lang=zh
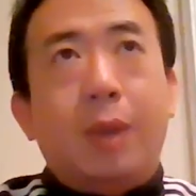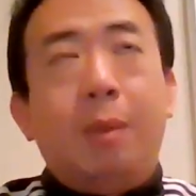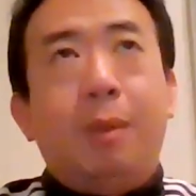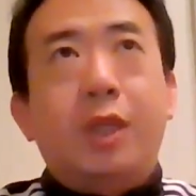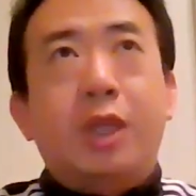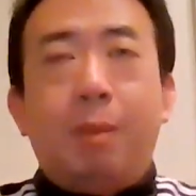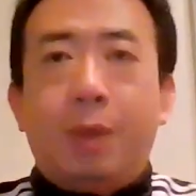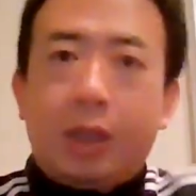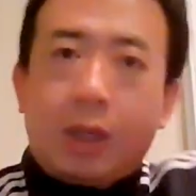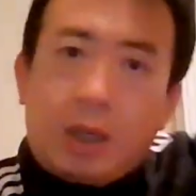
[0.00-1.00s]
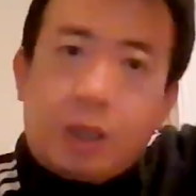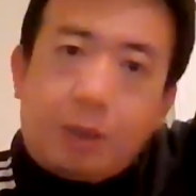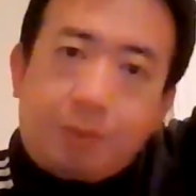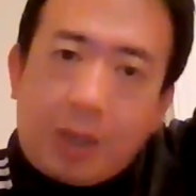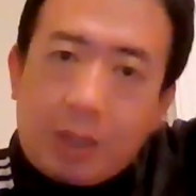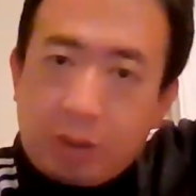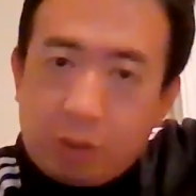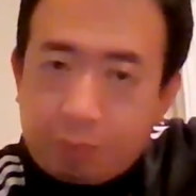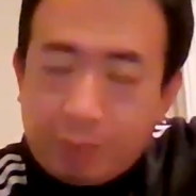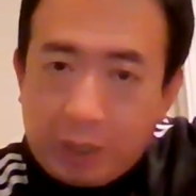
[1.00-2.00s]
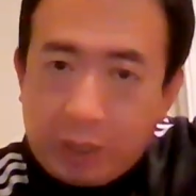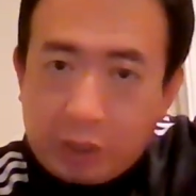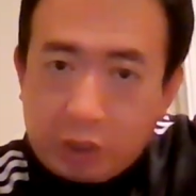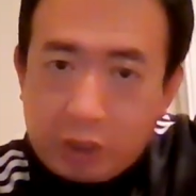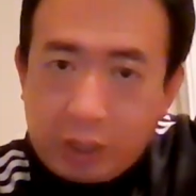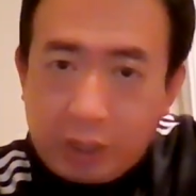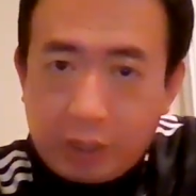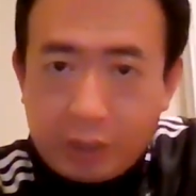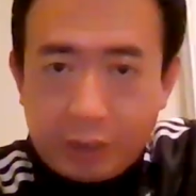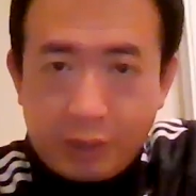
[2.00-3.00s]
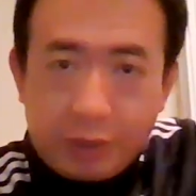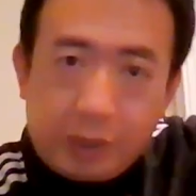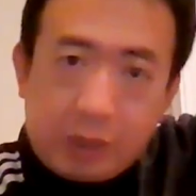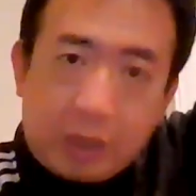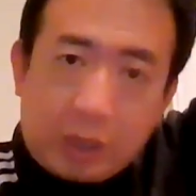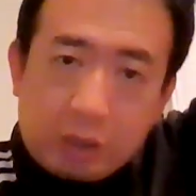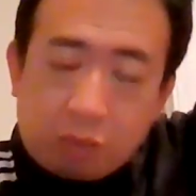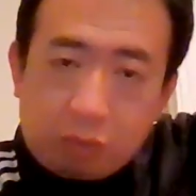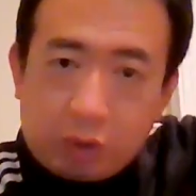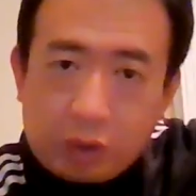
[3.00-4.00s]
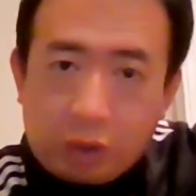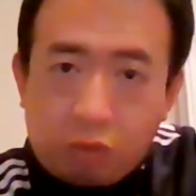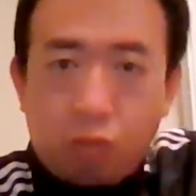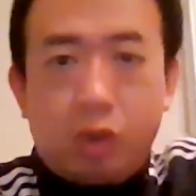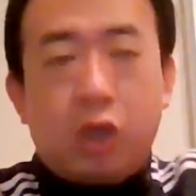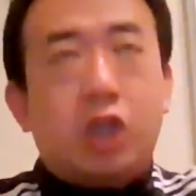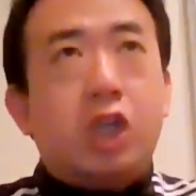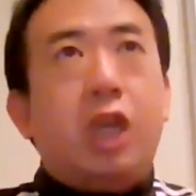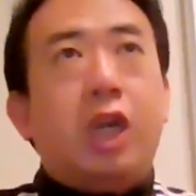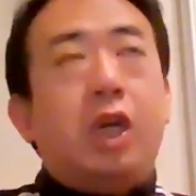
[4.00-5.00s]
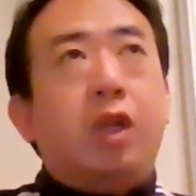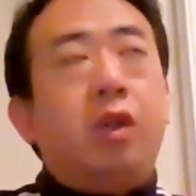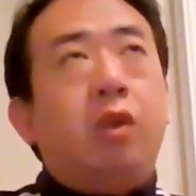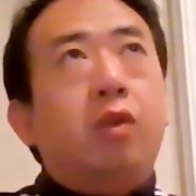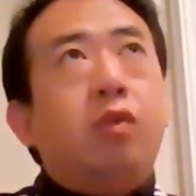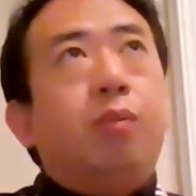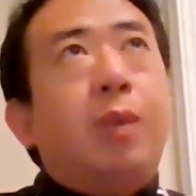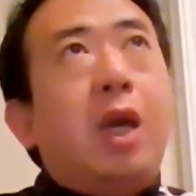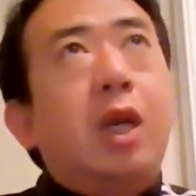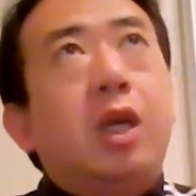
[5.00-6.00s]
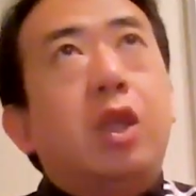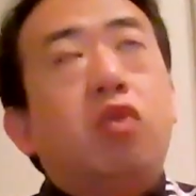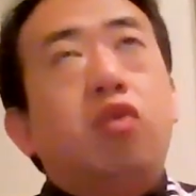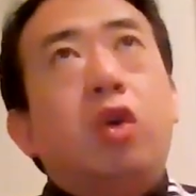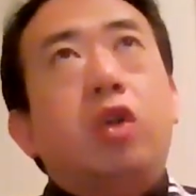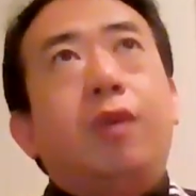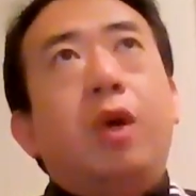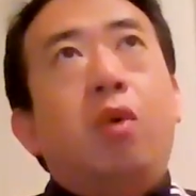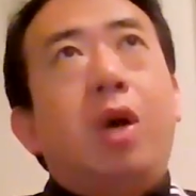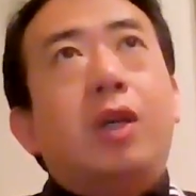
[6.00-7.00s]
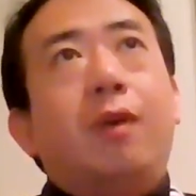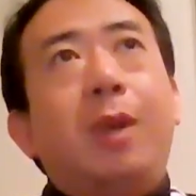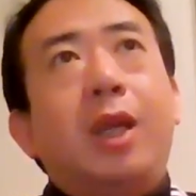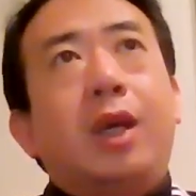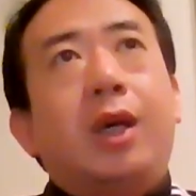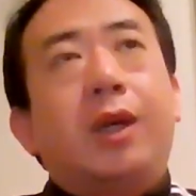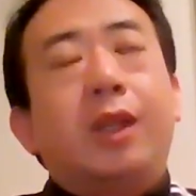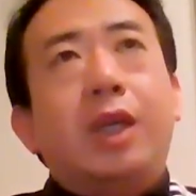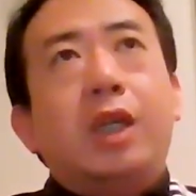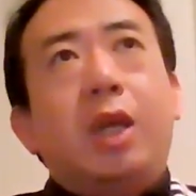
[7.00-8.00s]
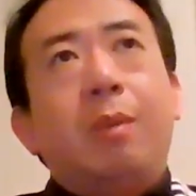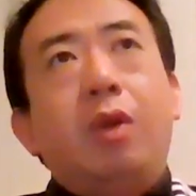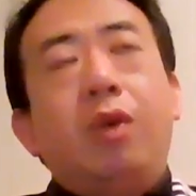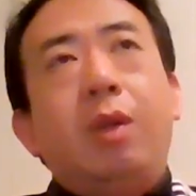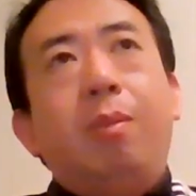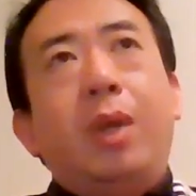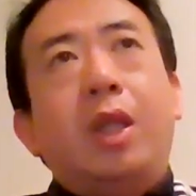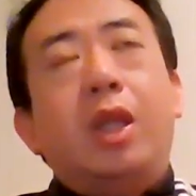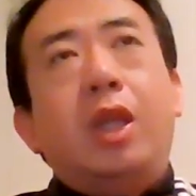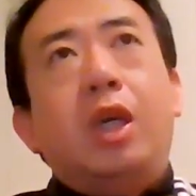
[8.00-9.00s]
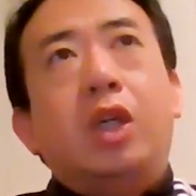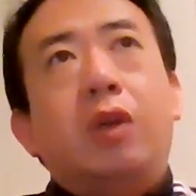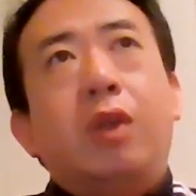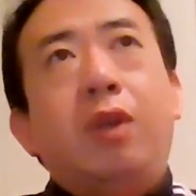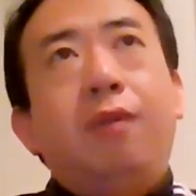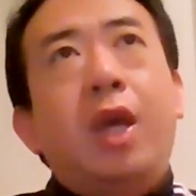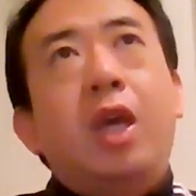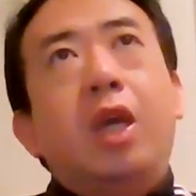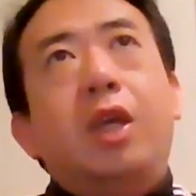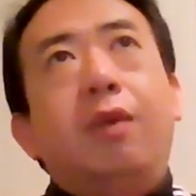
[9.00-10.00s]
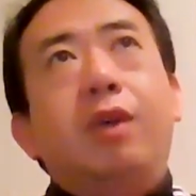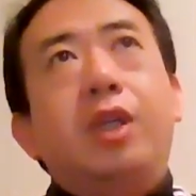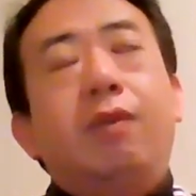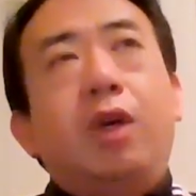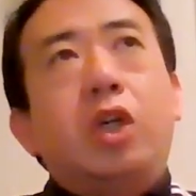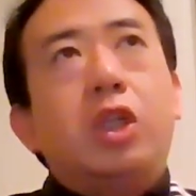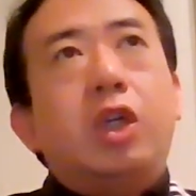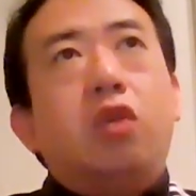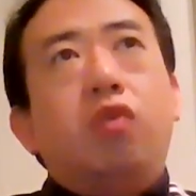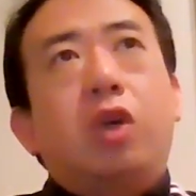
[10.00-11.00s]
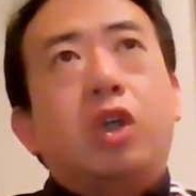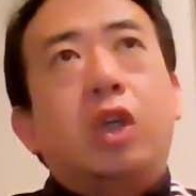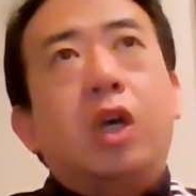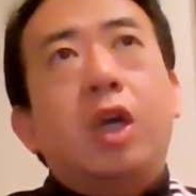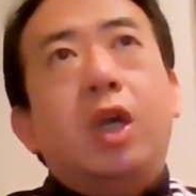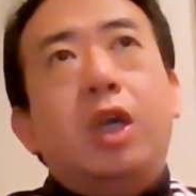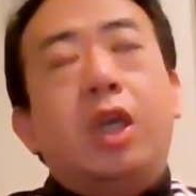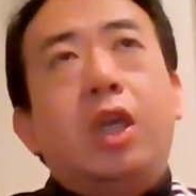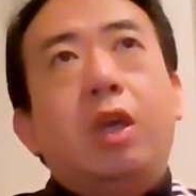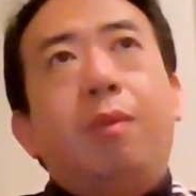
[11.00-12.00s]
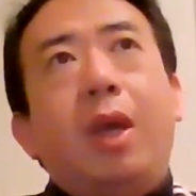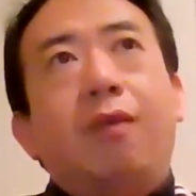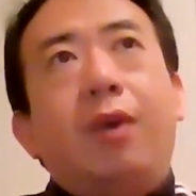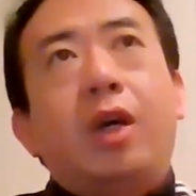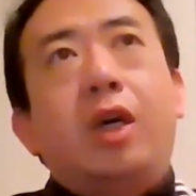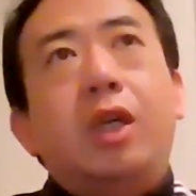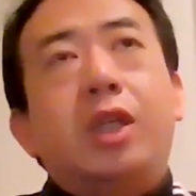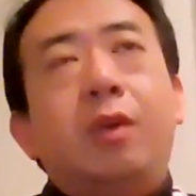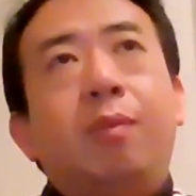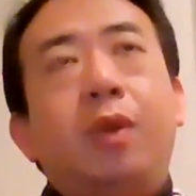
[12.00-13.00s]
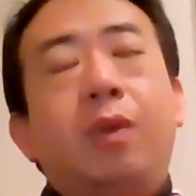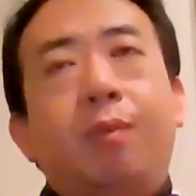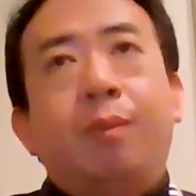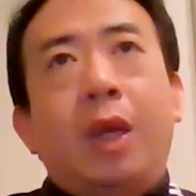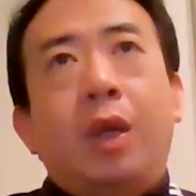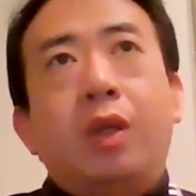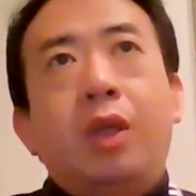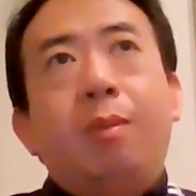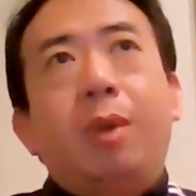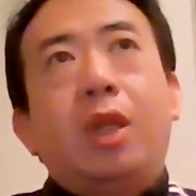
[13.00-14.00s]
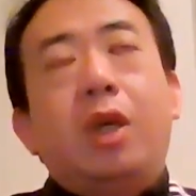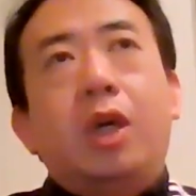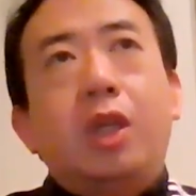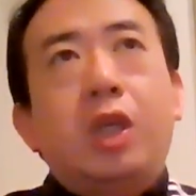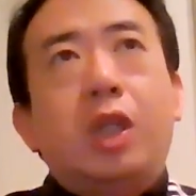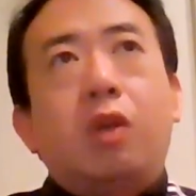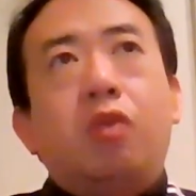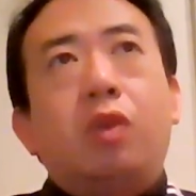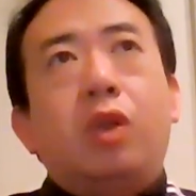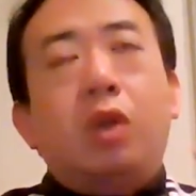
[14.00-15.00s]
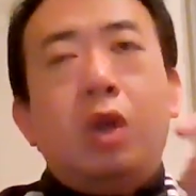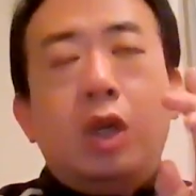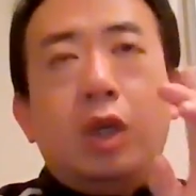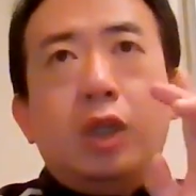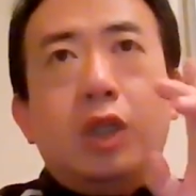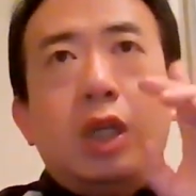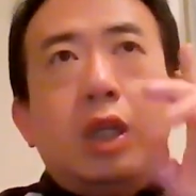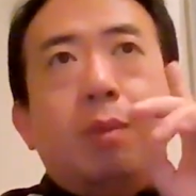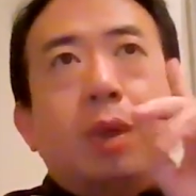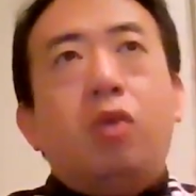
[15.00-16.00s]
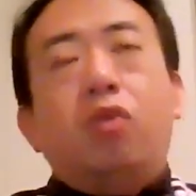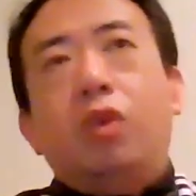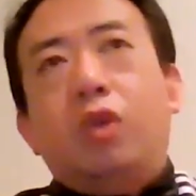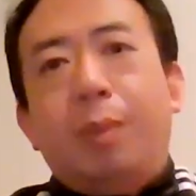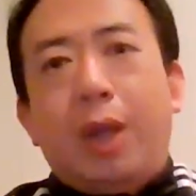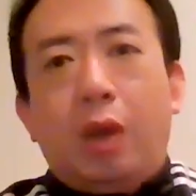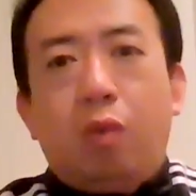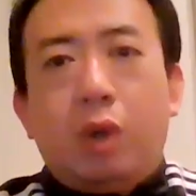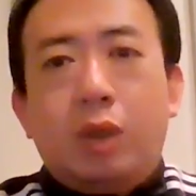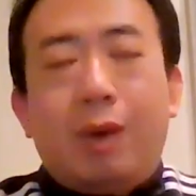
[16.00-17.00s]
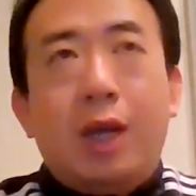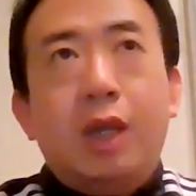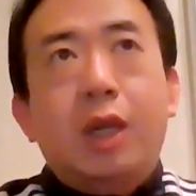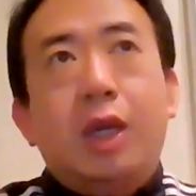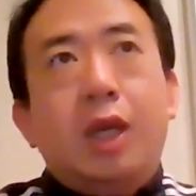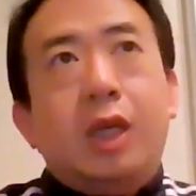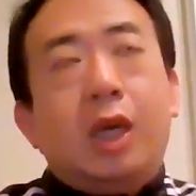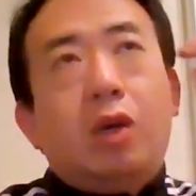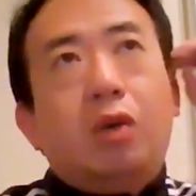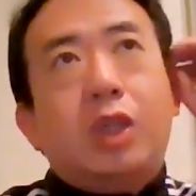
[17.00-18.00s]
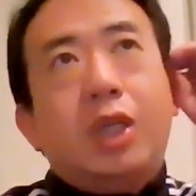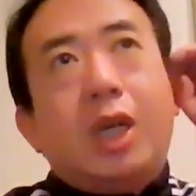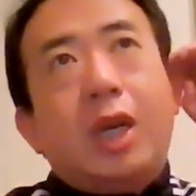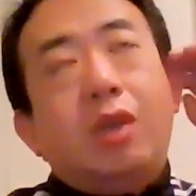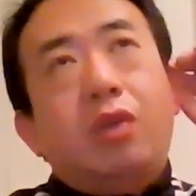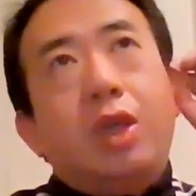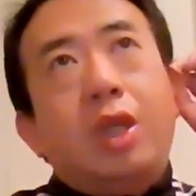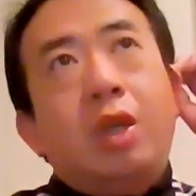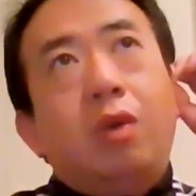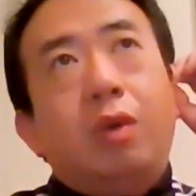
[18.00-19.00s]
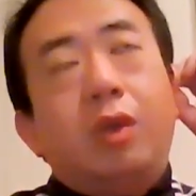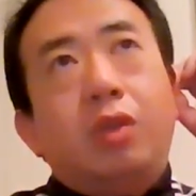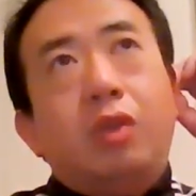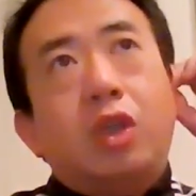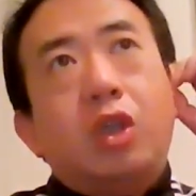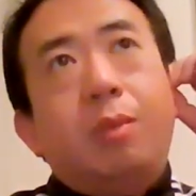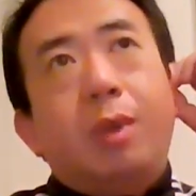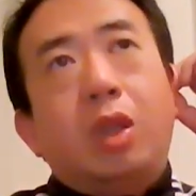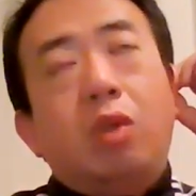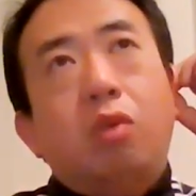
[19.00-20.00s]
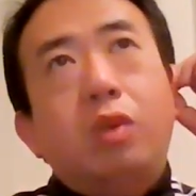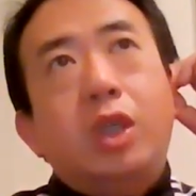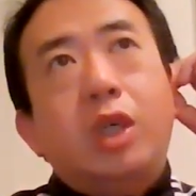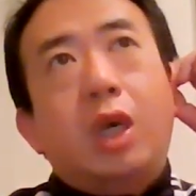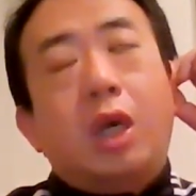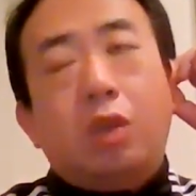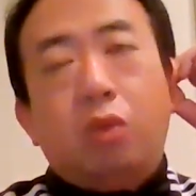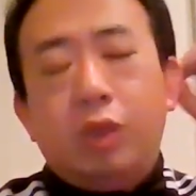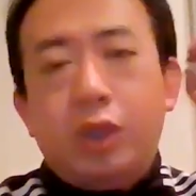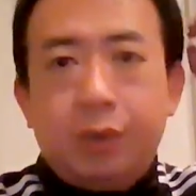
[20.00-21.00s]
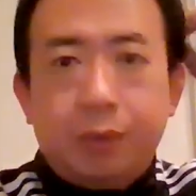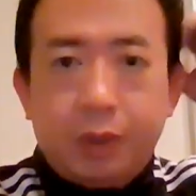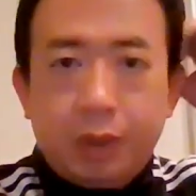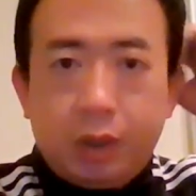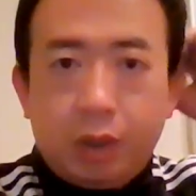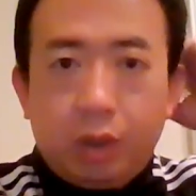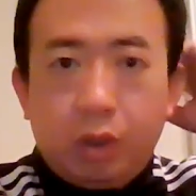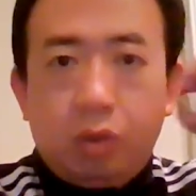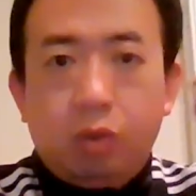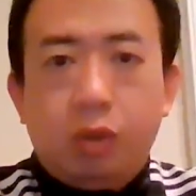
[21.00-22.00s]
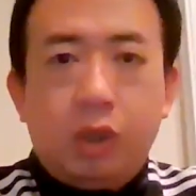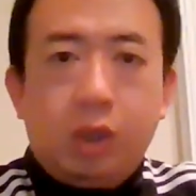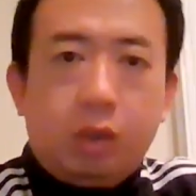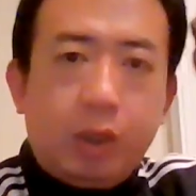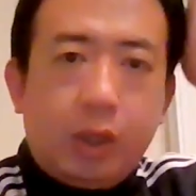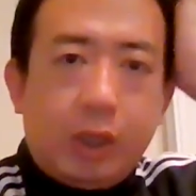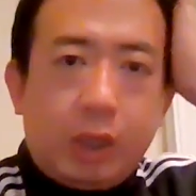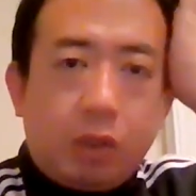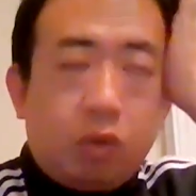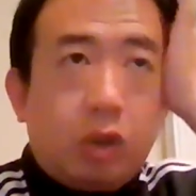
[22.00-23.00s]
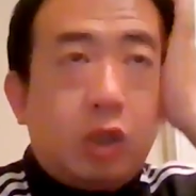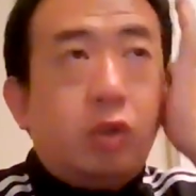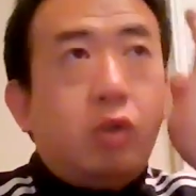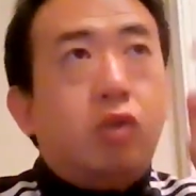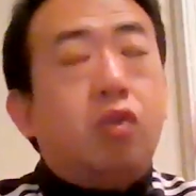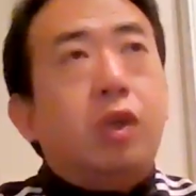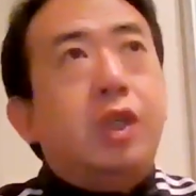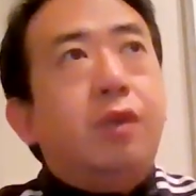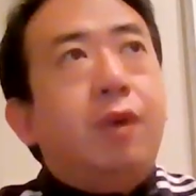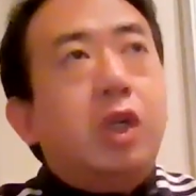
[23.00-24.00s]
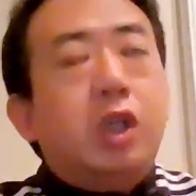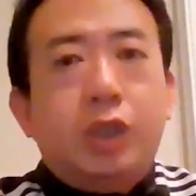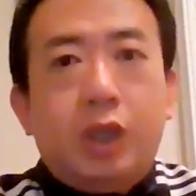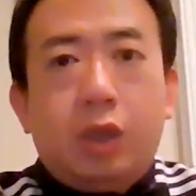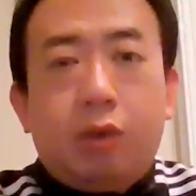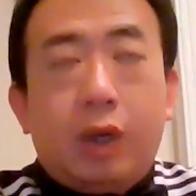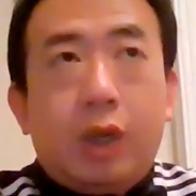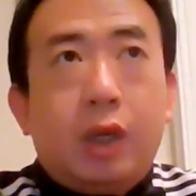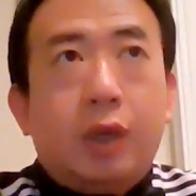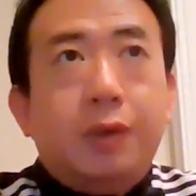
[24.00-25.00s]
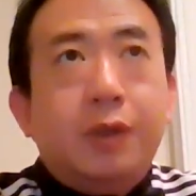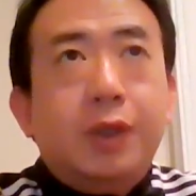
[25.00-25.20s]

排名前面的啊，排在巴黎之前的啊。从这个综合实力上，你巴黎可能主要是文化上面的啊，但是它没有英美的那个，因为因为西方世界主要是以英美为核心。美英美的核心当中的，现在的盟主是美国，是吧？然后接下来就是英国，就是日本的东京啊。东京，东京的话，应该来说是，就是除了西方世界的话啊，